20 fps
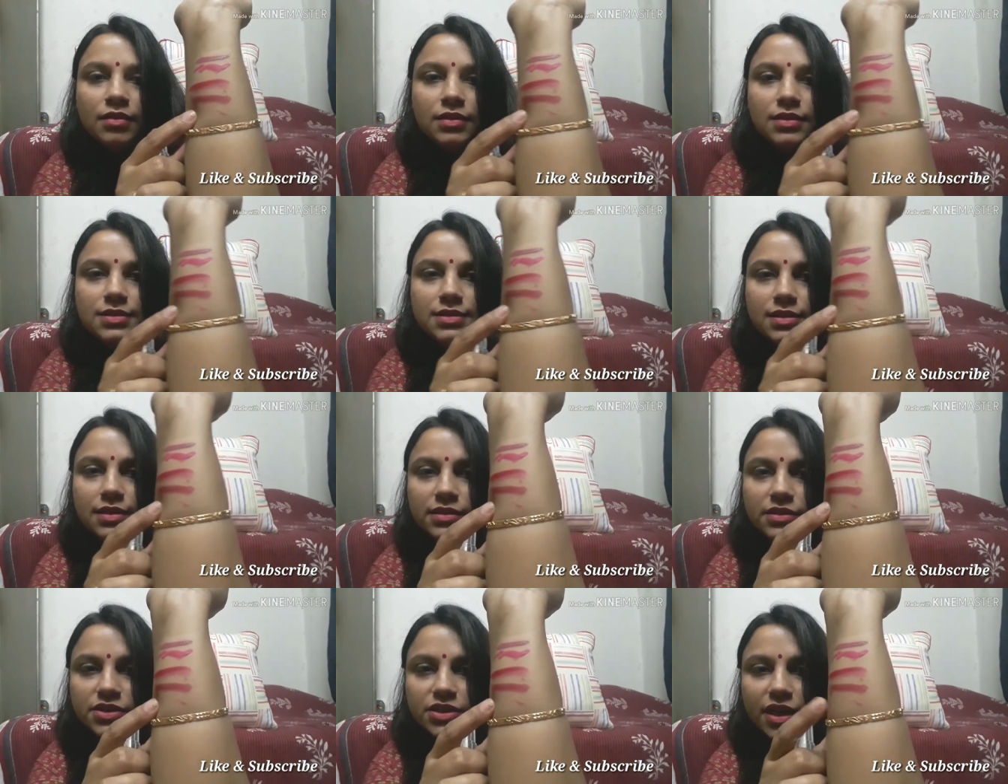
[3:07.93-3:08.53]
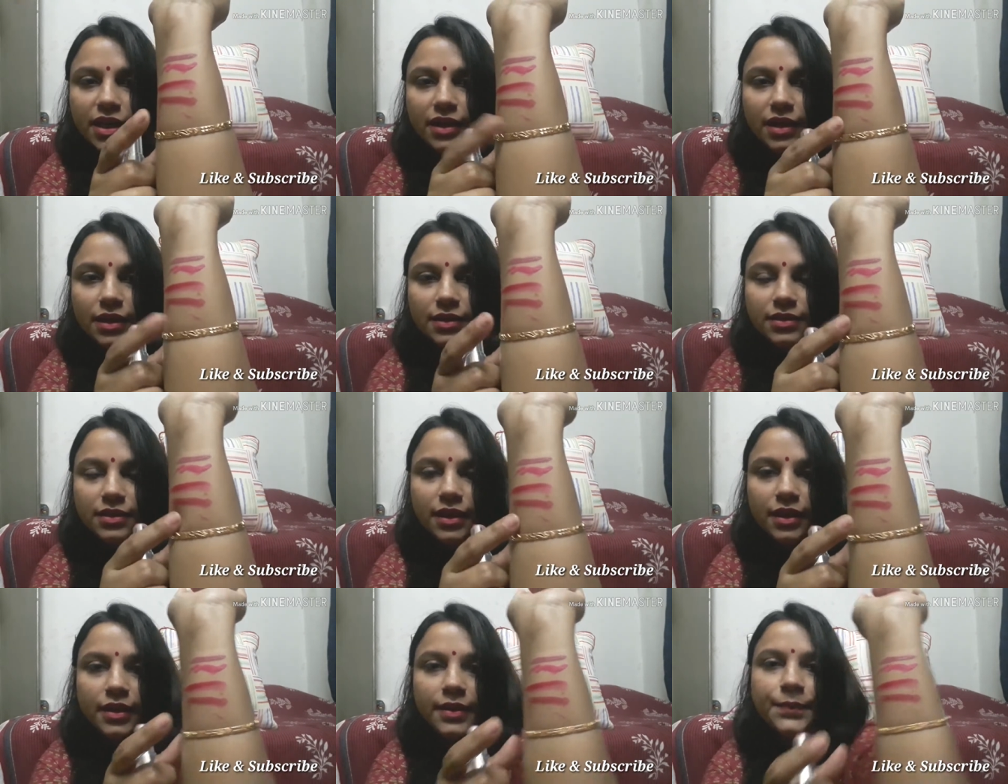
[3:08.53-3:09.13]
इसका शेड
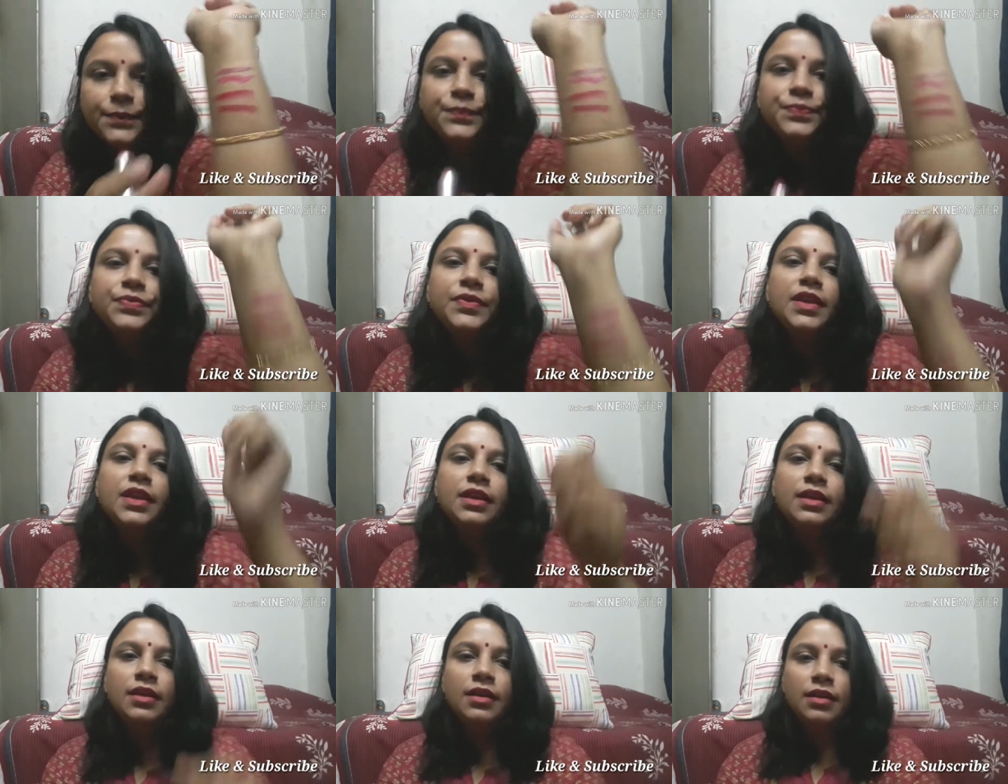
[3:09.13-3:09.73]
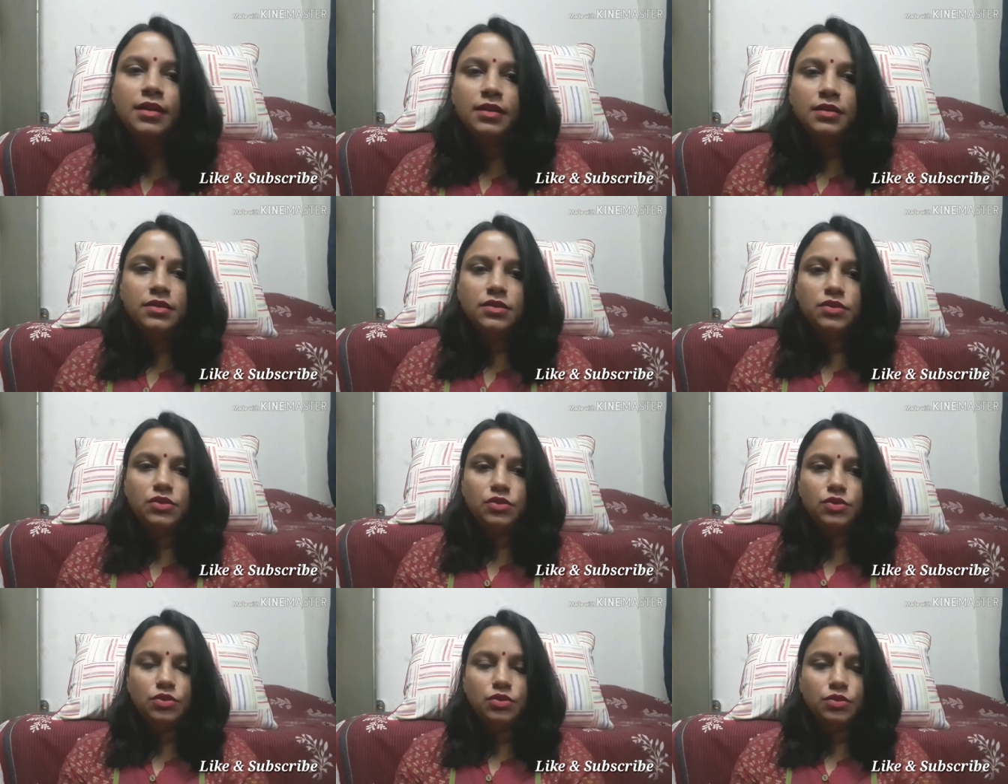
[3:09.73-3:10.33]
आता है
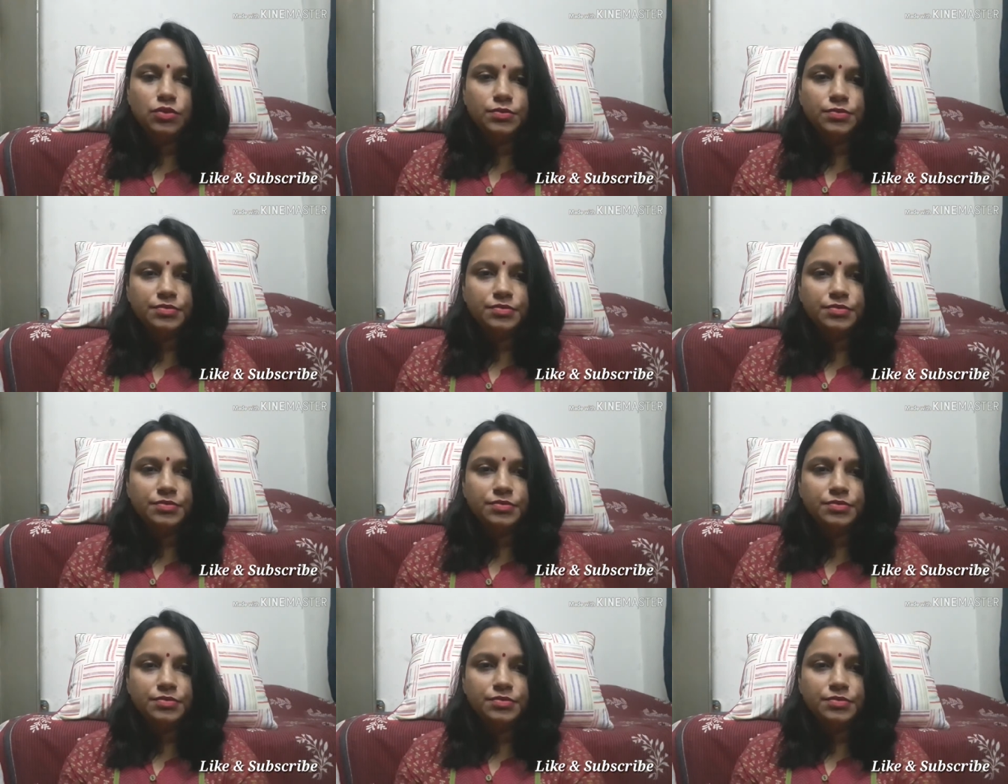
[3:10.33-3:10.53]
तो